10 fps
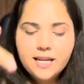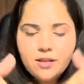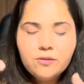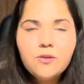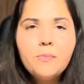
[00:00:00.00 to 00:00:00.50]

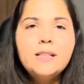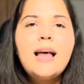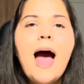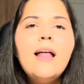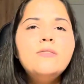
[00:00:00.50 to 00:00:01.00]
aqui no
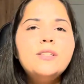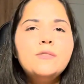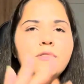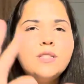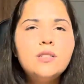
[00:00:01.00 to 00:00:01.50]
comentário se
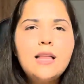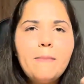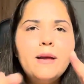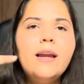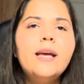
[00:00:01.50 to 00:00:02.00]
o vídeo
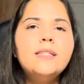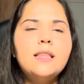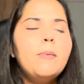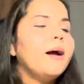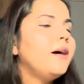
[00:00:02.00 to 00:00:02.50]
tá beleza,
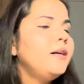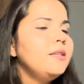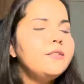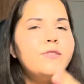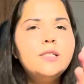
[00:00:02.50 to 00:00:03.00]
tá
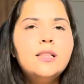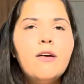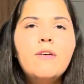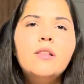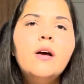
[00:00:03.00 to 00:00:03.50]
bacana, se você
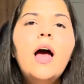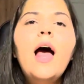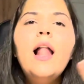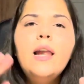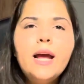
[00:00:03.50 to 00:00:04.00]
tá vendo
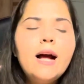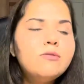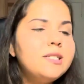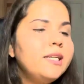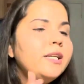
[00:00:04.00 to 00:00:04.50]

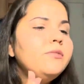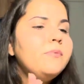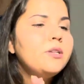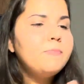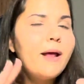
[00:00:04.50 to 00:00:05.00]
legalzinho.
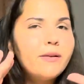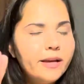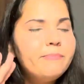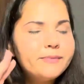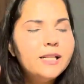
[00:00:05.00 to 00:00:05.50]
Eu espero
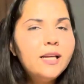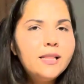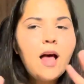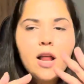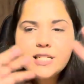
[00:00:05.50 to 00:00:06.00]
que
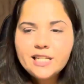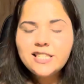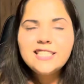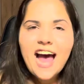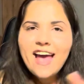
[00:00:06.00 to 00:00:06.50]
na hora de
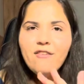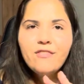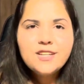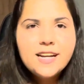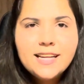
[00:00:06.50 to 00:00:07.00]
editar eu
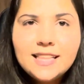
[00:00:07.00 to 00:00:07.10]
veja que